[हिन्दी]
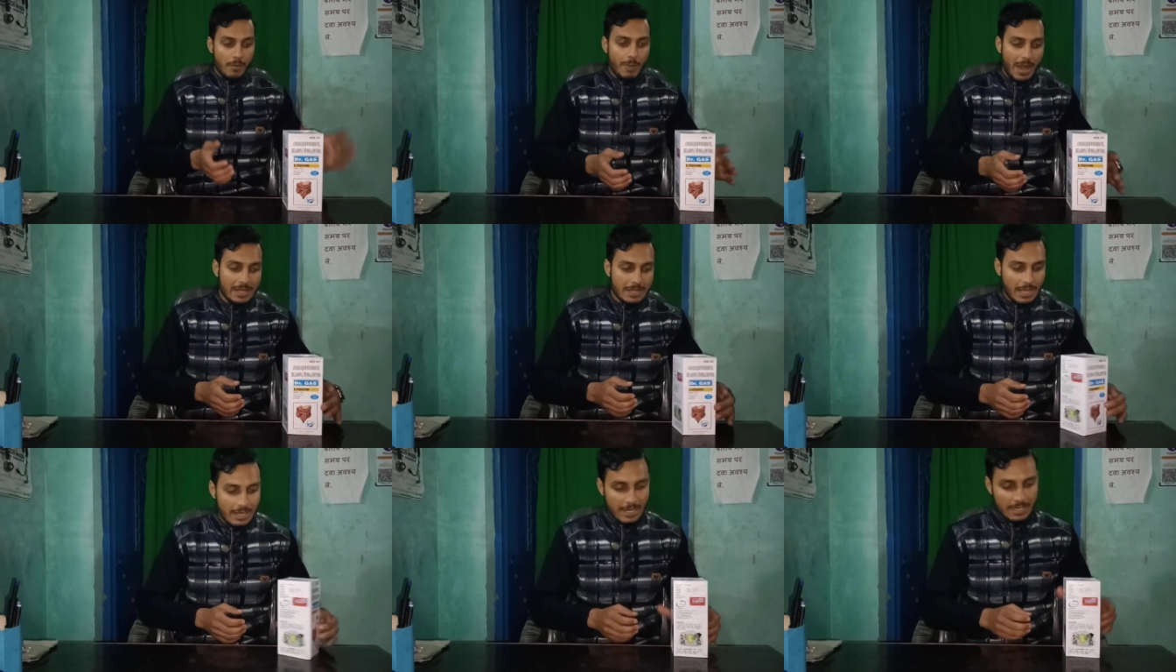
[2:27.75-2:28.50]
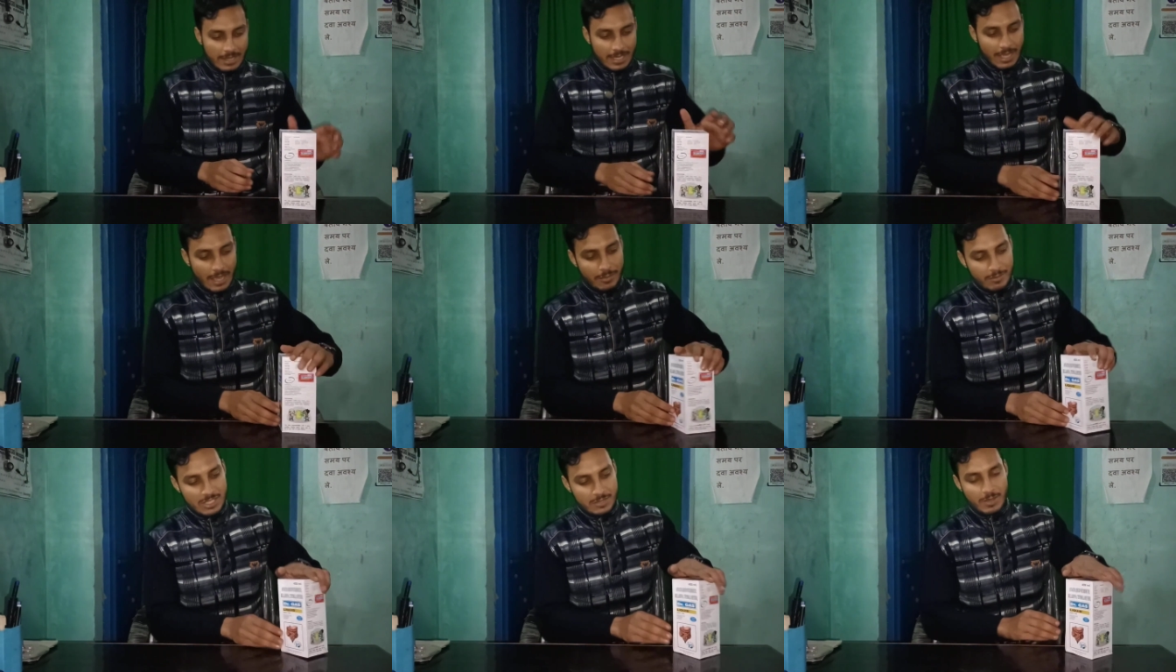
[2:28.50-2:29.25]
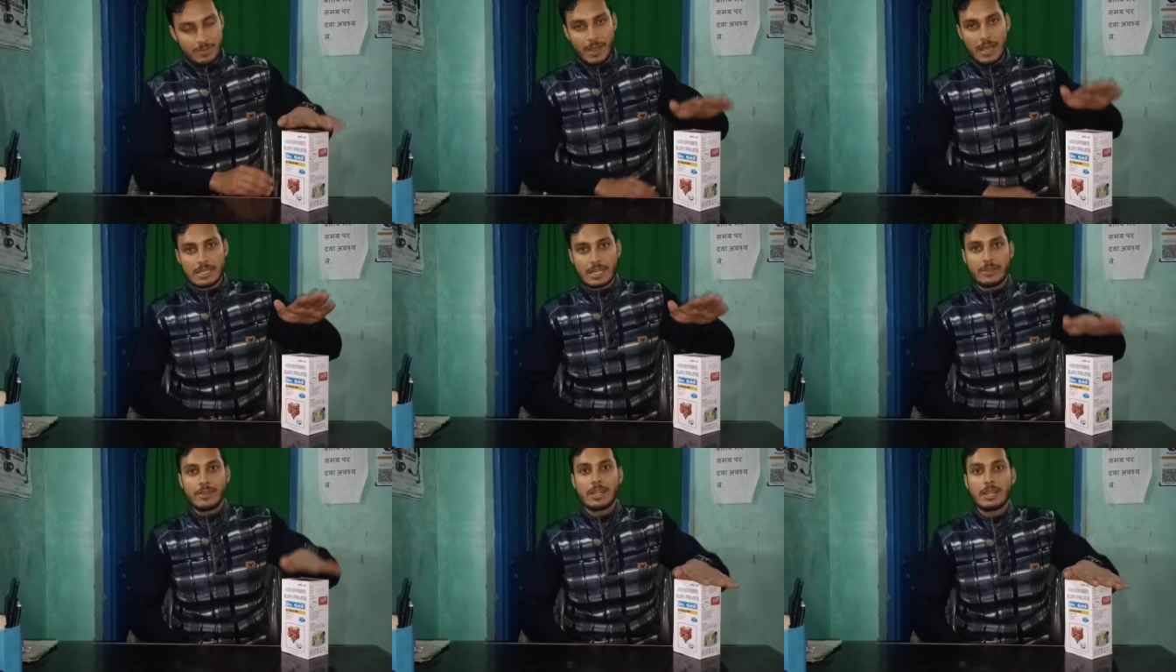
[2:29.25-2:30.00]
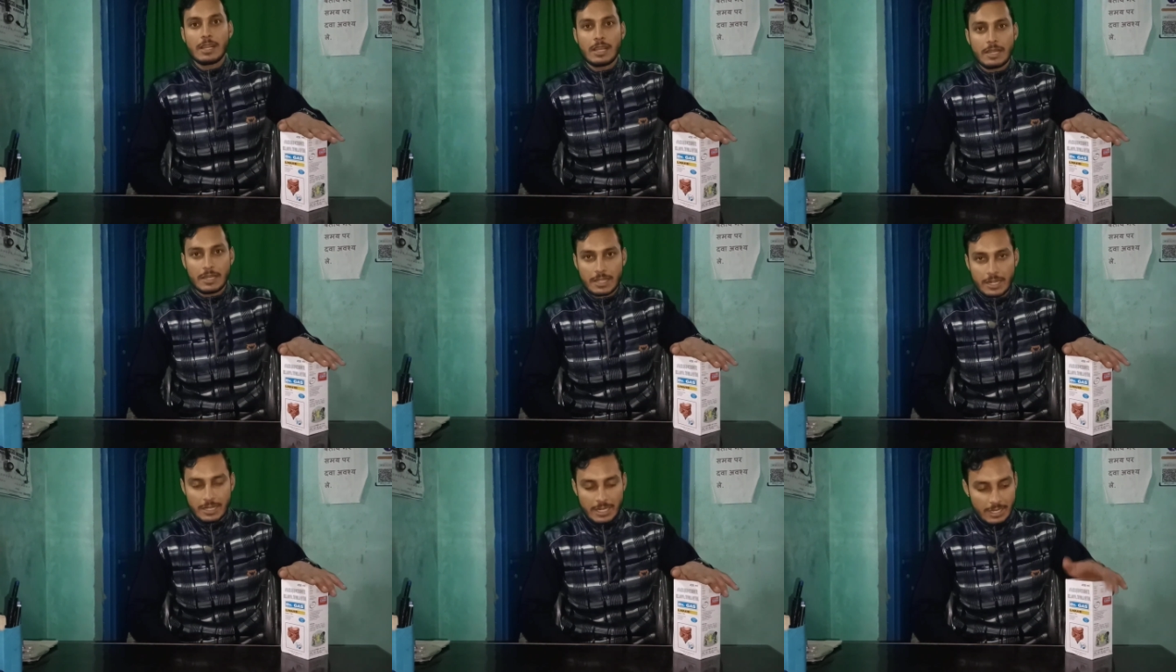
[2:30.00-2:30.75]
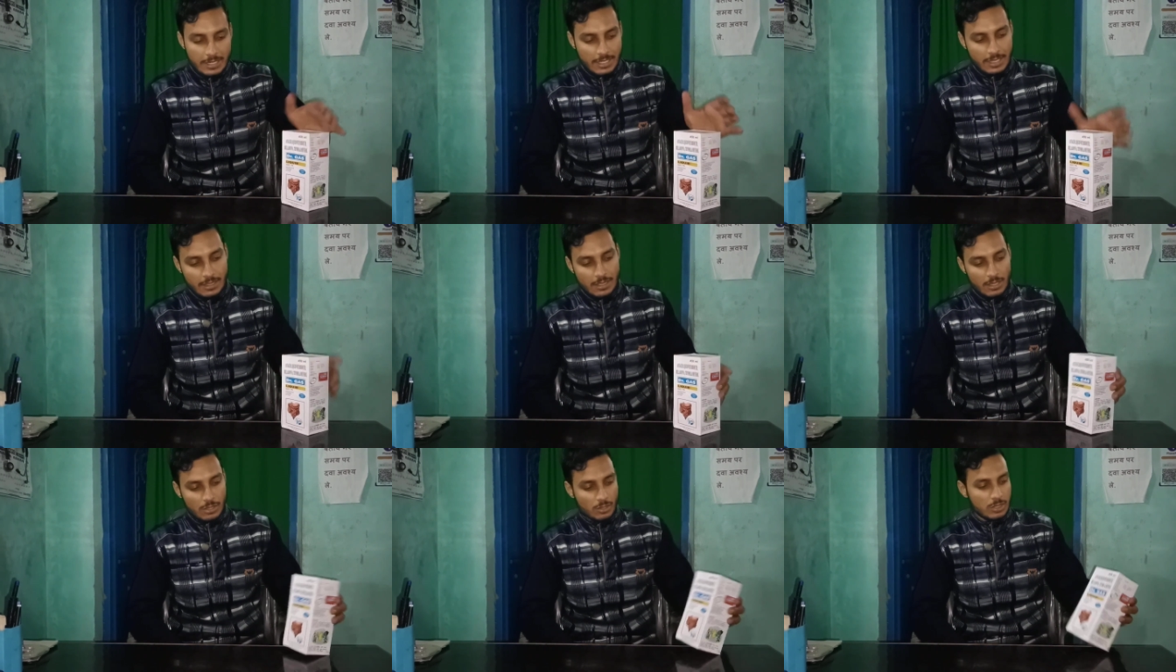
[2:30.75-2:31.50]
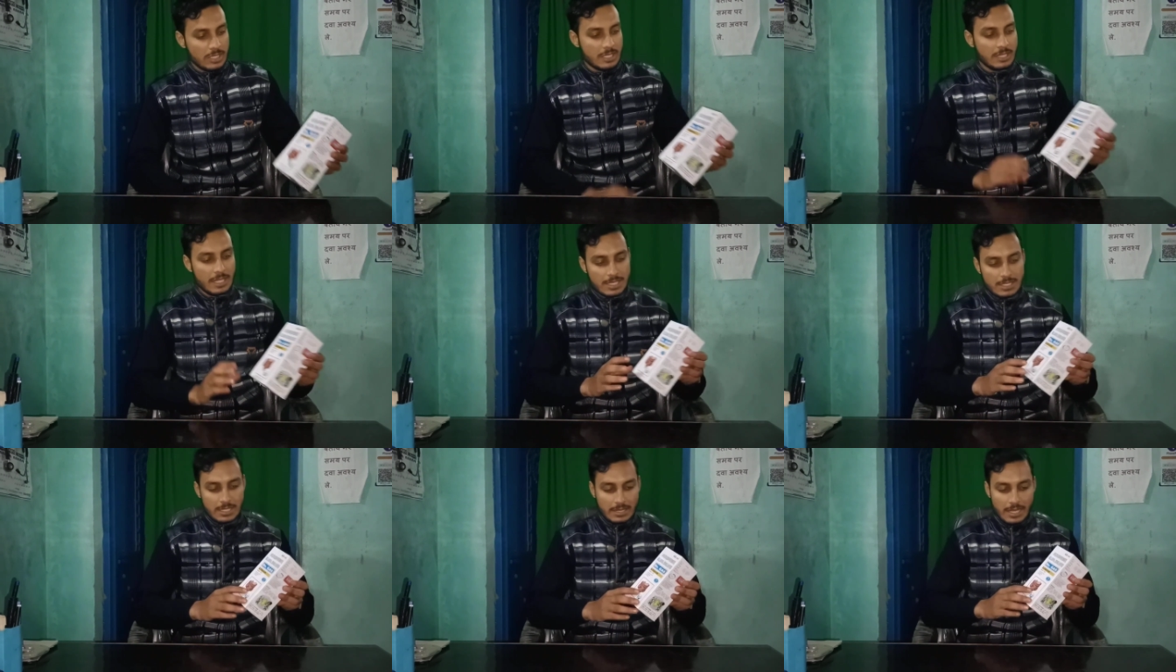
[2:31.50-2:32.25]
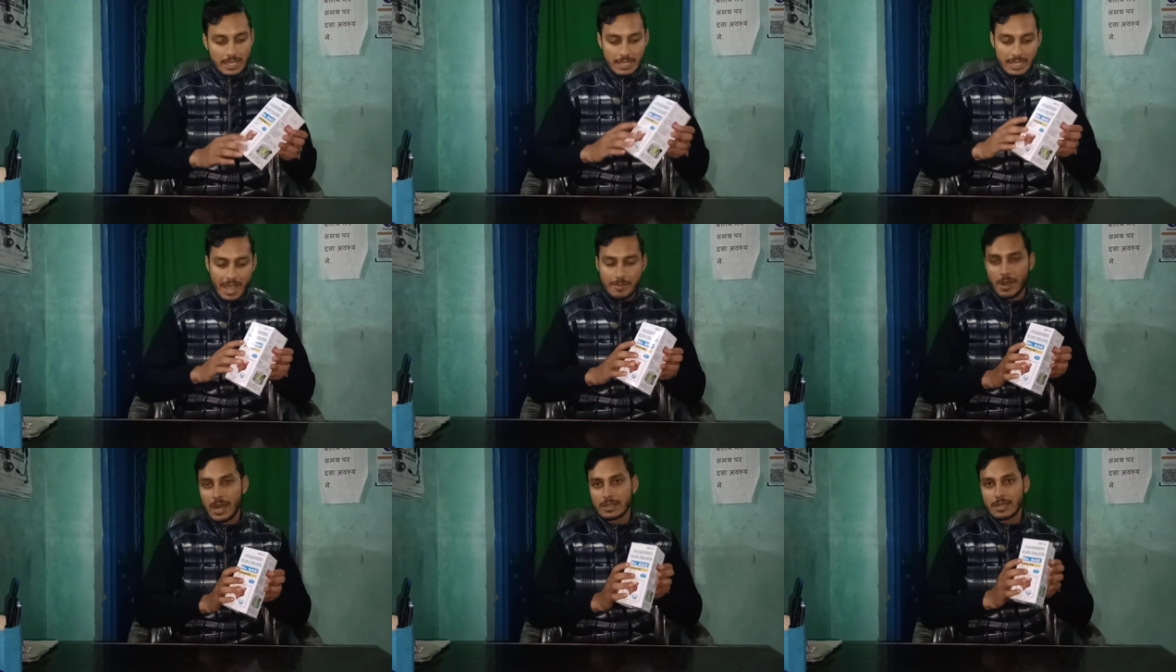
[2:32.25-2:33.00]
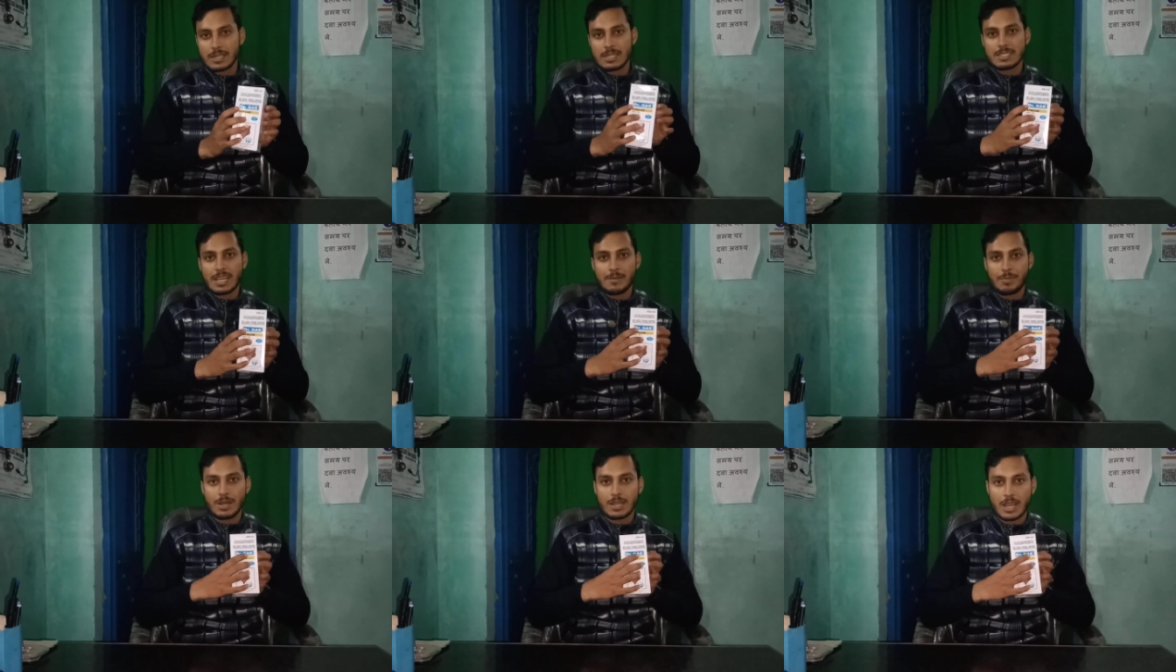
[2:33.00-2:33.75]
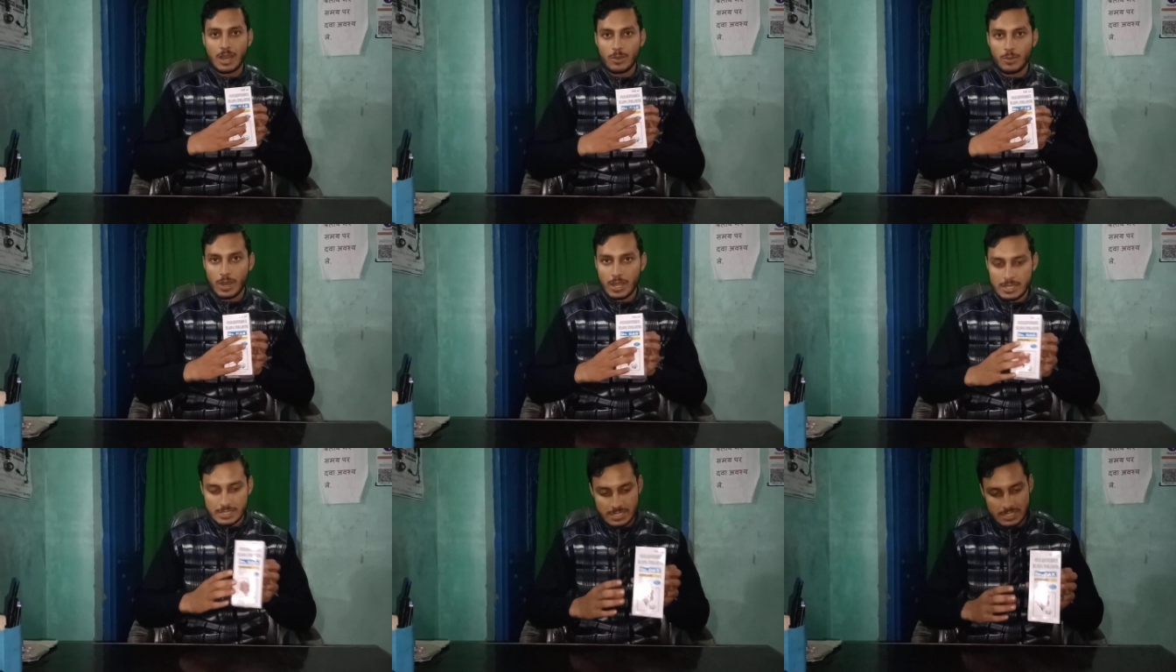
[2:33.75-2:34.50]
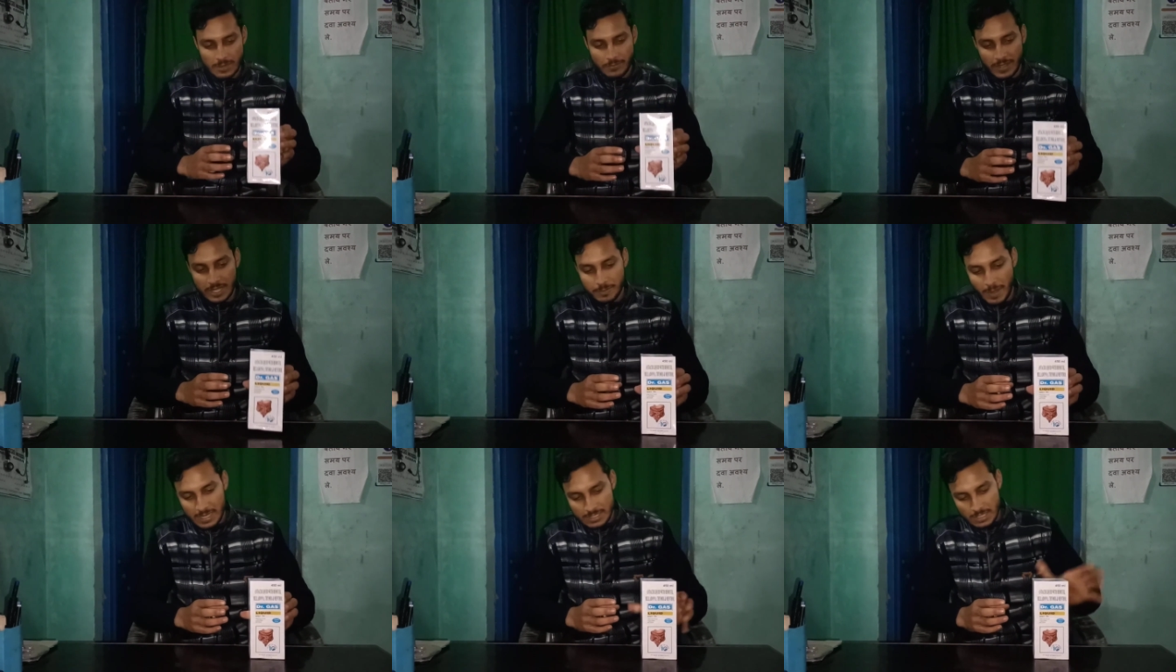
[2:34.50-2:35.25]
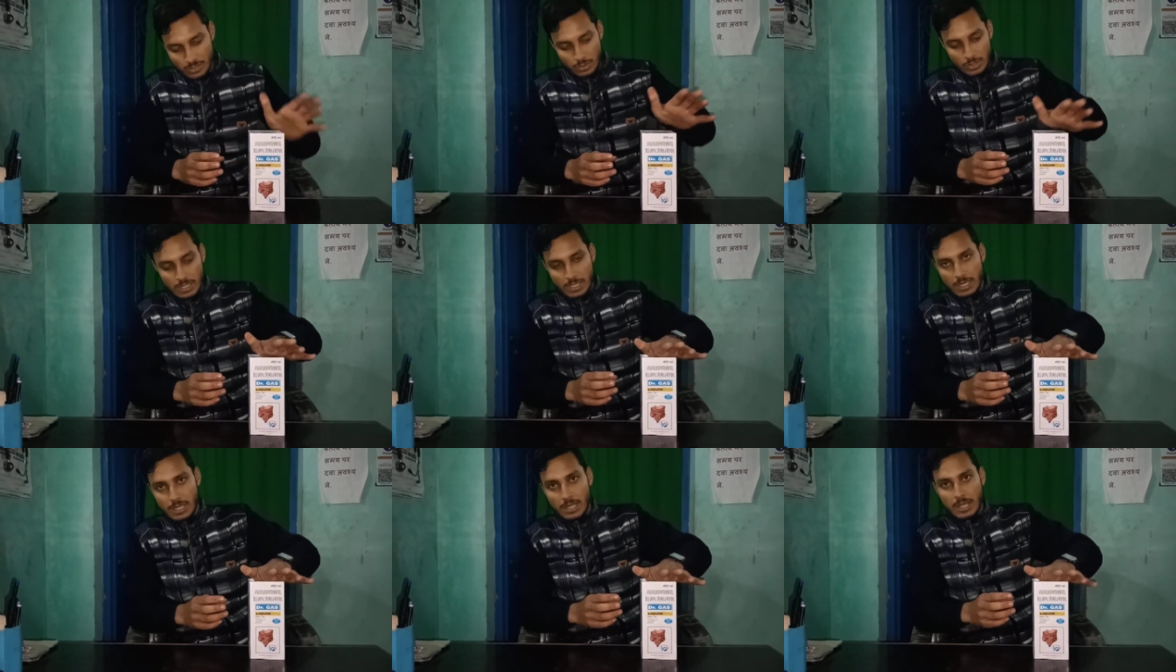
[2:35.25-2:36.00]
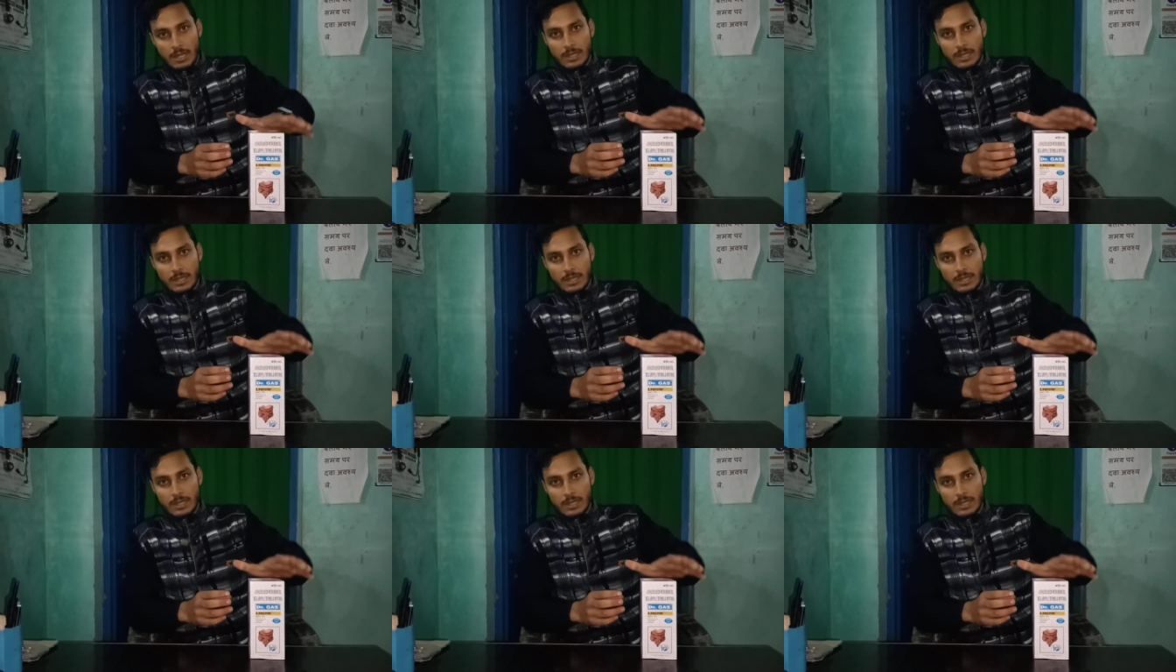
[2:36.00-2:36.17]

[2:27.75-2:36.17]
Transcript: बात कर लेते हैं हम इसमें पाए जाने वाले इंग्रेडिएंट की तो जैसे देख सकते हैं कि आप डॉक्टर गैस यहाँ पे लिखा हुआ है इसकी सफ़ेद पैकेजिंग होती है